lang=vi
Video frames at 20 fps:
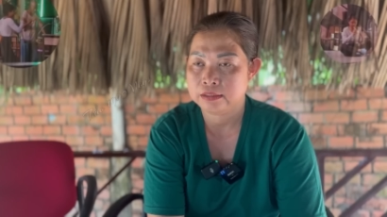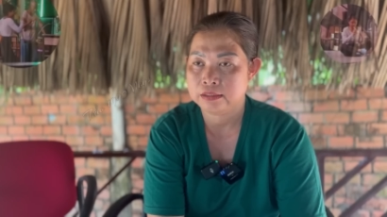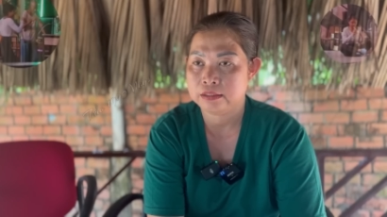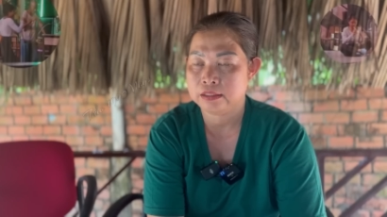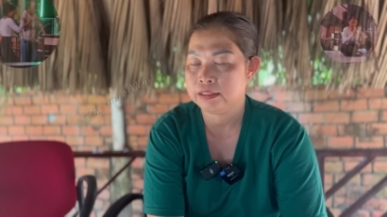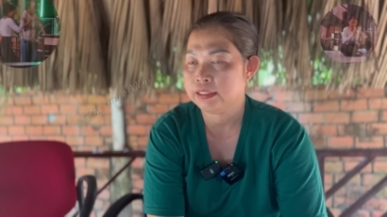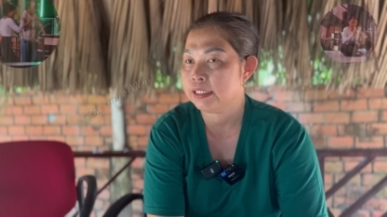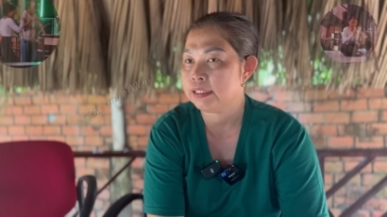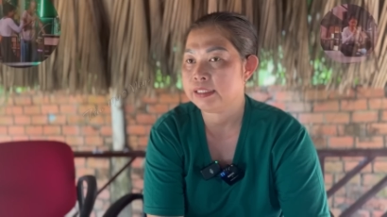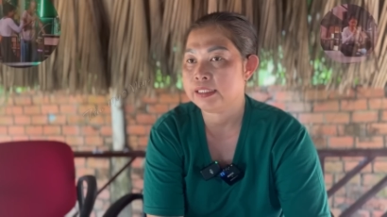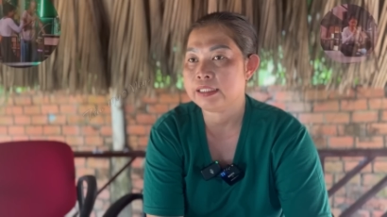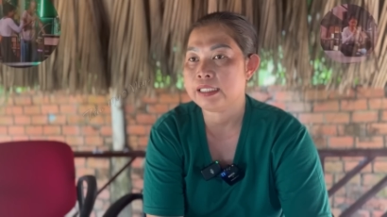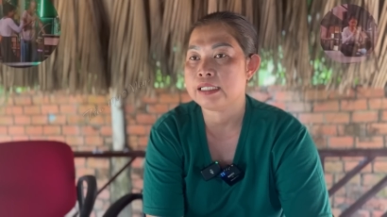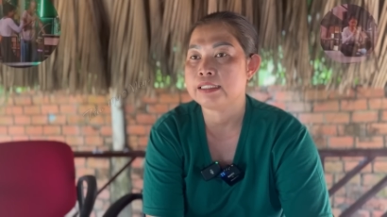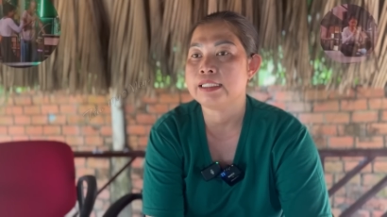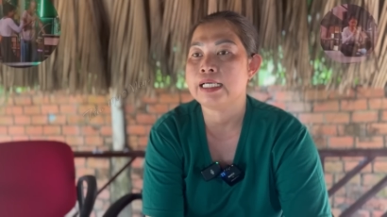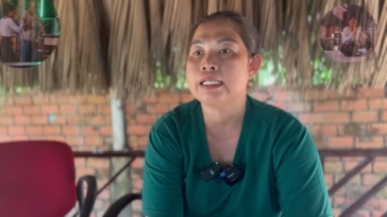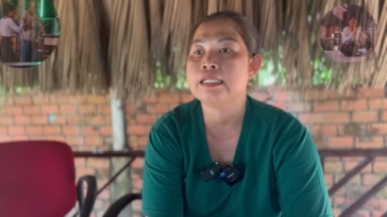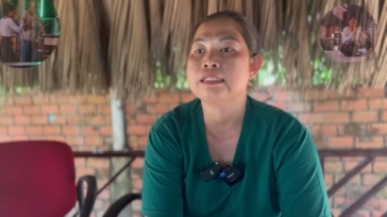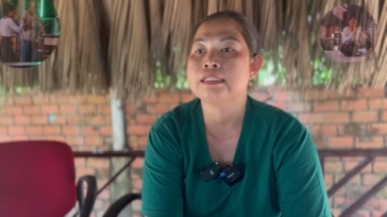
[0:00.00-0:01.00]
những căn
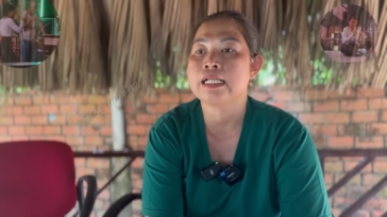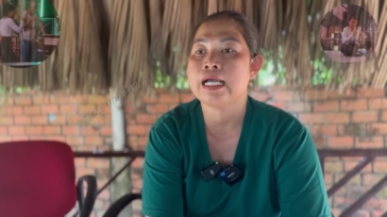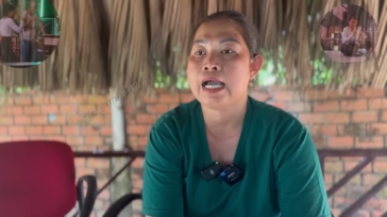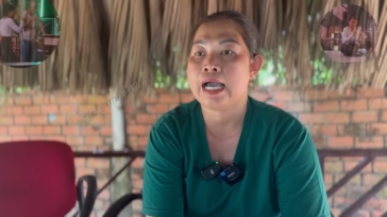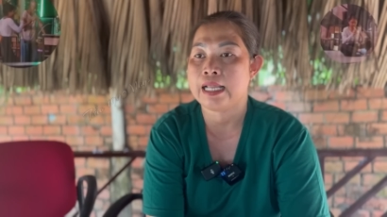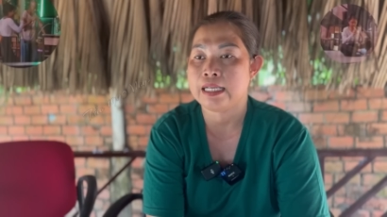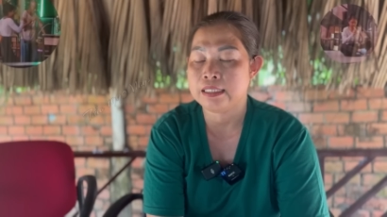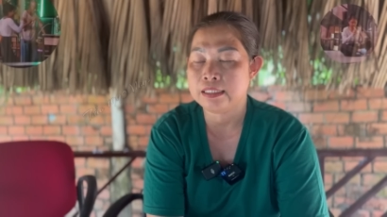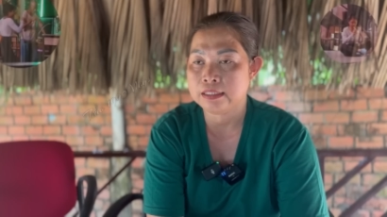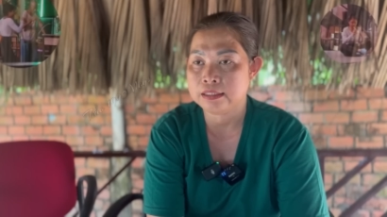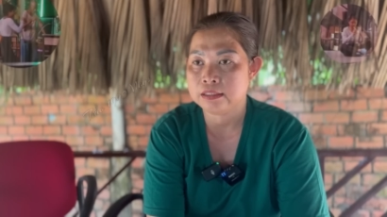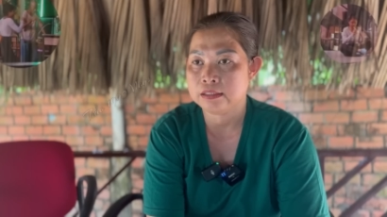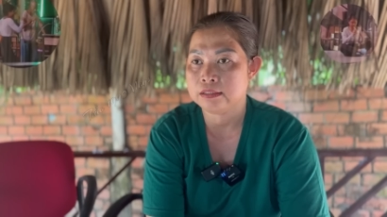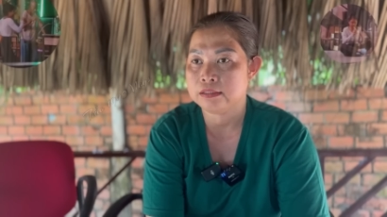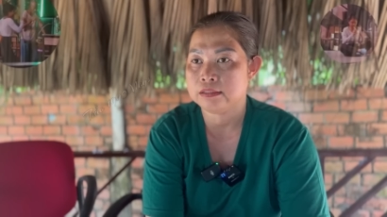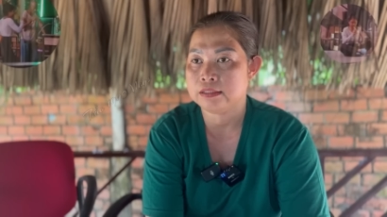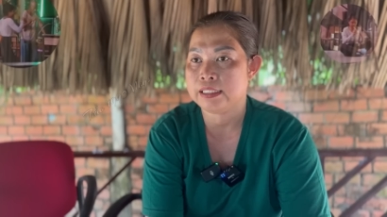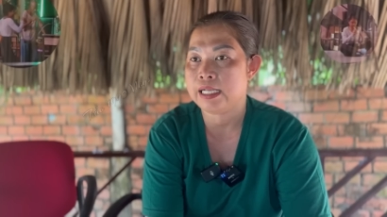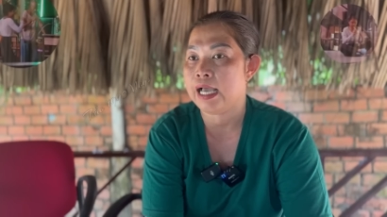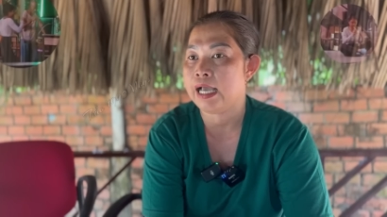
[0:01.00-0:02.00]
căn chánh người ta ảnh
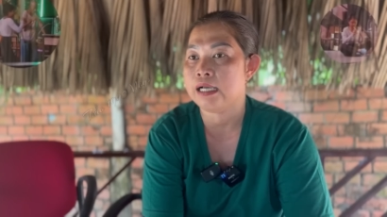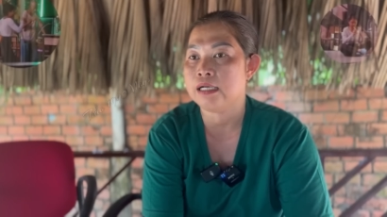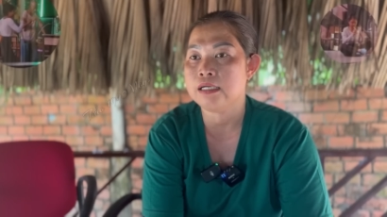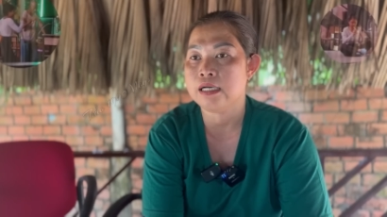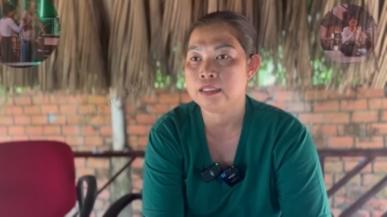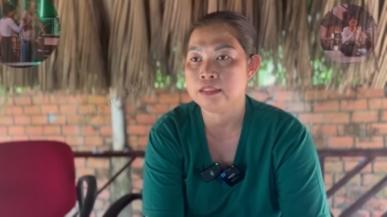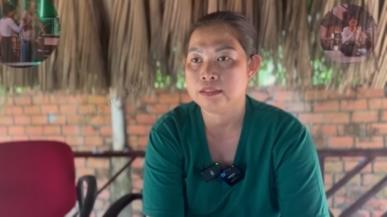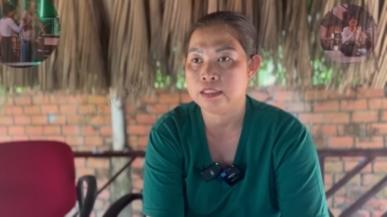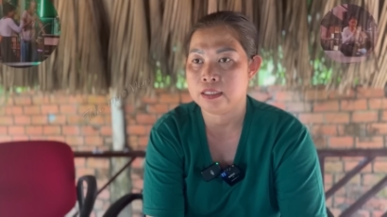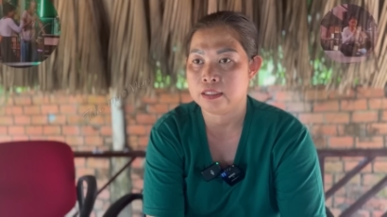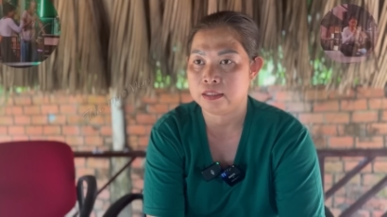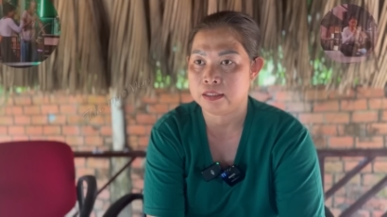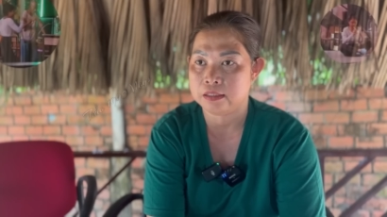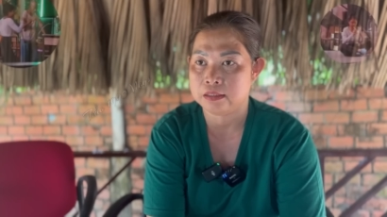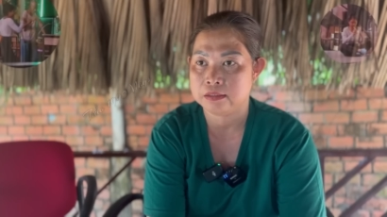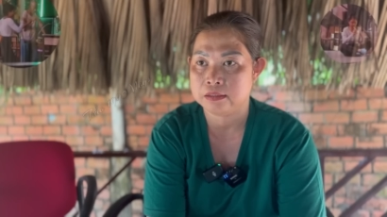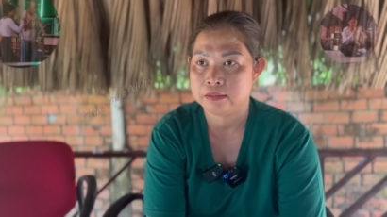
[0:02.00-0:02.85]
người ta ảnh hết trơn à